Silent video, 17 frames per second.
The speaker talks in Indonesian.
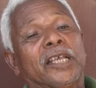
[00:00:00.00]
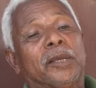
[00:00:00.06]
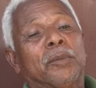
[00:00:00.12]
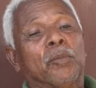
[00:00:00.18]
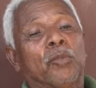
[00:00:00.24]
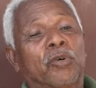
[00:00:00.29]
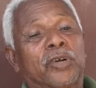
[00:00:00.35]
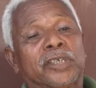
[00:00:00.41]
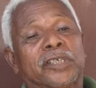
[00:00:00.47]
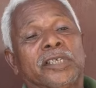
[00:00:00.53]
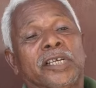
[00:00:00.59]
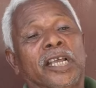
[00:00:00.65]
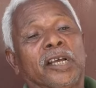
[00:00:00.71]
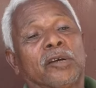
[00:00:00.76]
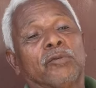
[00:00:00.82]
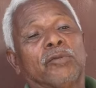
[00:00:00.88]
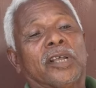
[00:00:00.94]
i muris
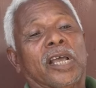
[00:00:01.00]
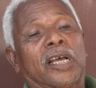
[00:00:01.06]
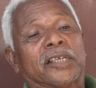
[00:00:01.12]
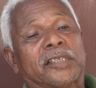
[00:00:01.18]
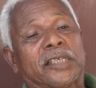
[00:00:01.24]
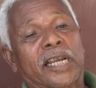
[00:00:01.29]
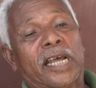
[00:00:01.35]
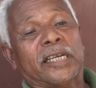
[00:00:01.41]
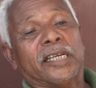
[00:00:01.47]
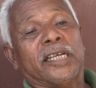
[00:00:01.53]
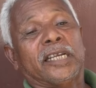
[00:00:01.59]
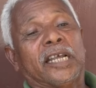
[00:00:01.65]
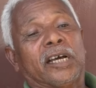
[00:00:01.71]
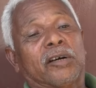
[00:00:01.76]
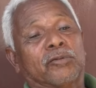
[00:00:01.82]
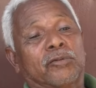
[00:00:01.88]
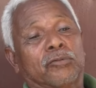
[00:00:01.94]
dignu ya sida di
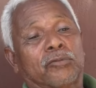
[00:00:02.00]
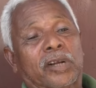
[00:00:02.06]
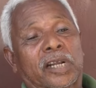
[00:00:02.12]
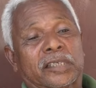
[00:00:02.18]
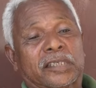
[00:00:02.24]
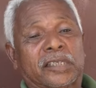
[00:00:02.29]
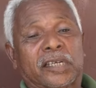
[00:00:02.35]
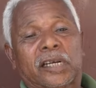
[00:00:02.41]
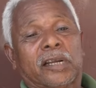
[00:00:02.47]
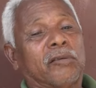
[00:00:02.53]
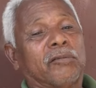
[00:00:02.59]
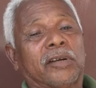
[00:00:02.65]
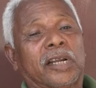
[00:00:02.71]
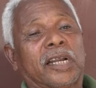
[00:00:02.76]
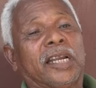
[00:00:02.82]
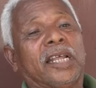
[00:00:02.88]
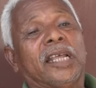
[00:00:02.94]
ida nudar sida
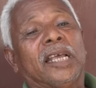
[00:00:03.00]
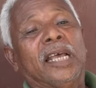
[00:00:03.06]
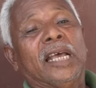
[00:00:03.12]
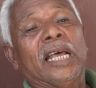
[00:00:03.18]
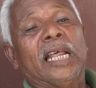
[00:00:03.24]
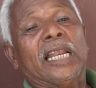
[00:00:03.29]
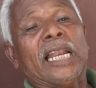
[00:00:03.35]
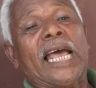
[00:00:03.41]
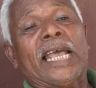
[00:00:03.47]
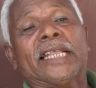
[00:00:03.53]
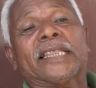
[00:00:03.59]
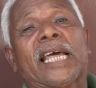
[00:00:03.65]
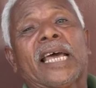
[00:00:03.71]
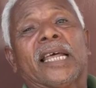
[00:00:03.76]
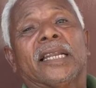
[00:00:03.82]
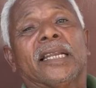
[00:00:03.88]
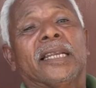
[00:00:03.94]
daun dane
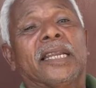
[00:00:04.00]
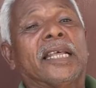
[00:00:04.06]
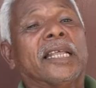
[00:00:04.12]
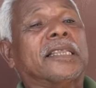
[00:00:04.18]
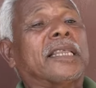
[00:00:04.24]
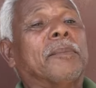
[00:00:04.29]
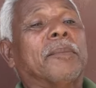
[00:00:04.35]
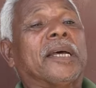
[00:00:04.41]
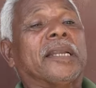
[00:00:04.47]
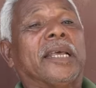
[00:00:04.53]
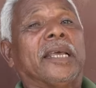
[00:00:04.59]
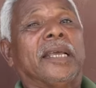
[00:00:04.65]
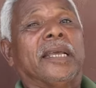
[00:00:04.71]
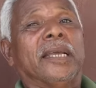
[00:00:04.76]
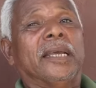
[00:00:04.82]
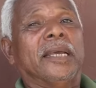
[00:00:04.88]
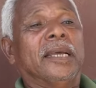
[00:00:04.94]
lahetan ne
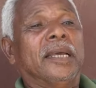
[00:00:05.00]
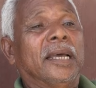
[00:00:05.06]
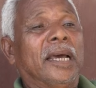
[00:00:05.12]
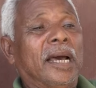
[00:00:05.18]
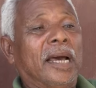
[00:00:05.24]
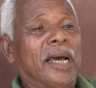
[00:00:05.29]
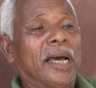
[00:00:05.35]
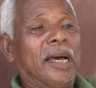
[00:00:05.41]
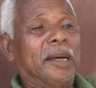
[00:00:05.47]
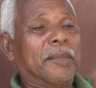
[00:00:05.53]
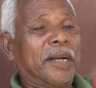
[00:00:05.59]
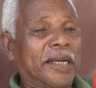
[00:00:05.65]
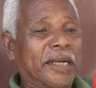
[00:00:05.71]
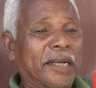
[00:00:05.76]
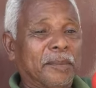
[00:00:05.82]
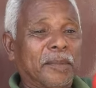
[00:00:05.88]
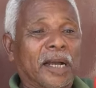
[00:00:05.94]
tamane. Ah,
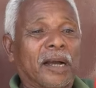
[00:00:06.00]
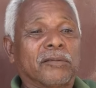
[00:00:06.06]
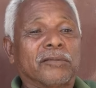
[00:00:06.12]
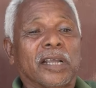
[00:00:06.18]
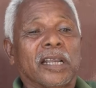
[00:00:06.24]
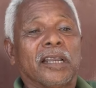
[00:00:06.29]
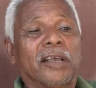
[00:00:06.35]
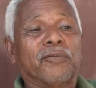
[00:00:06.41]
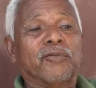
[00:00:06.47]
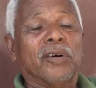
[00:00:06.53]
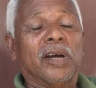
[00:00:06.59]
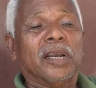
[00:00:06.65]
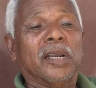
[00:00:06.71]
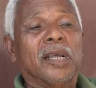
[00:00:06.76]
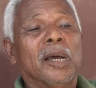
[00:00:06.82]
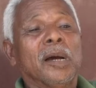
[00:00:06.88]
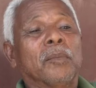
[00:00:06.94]
makana maka unia lia
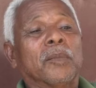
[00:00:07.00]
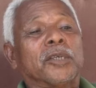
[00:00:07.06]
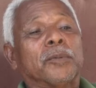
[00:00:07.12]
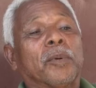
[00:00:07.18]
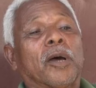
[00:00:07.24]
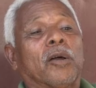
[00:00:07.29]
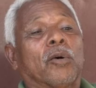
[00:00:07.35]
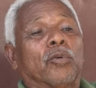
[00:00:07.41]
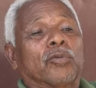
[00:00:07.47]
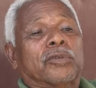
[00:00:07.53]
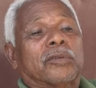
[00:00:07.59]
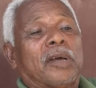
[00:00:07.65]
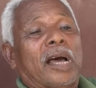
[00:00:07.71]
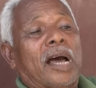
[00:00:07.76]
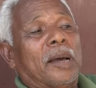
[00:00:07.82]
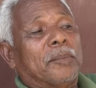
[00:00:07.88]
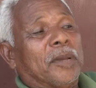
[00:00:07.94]
fua, mas ba ot
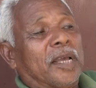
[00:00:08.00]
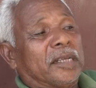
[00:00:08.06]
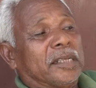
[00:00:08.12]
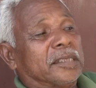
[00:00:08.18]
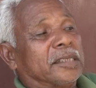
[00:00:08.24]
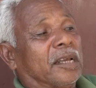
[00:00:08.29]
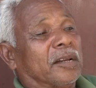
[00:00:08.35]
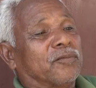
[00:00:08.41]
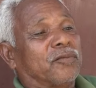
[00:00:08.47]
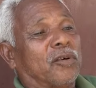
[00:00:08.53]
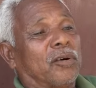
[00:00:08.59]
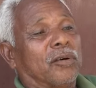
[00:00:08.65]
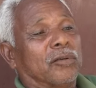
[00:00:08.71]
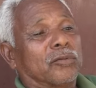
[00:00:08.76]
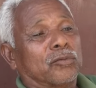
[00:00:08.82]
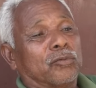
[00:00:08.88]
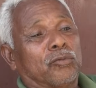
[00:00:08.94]
amehanesan
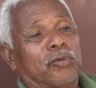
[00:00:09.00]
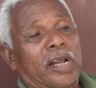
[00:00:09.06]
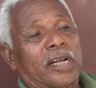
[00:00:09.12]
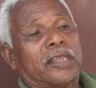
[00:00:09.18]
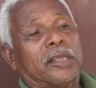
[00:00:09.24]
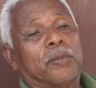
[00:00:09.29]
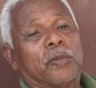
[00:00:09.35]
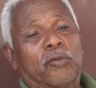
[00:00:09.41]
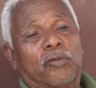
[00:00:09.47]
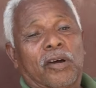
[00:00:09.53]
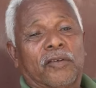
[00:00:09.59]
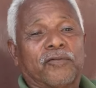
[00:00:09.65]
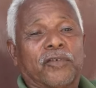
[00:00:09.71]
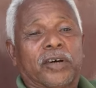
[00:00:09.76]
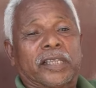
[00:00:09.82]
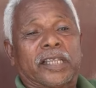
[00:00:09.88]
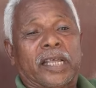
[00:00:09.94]
fo nundar timur
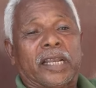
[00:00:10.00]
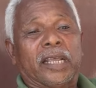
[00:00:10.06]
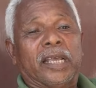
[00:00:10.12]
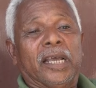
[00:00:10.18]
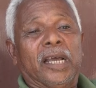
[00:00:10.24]
wan fuater.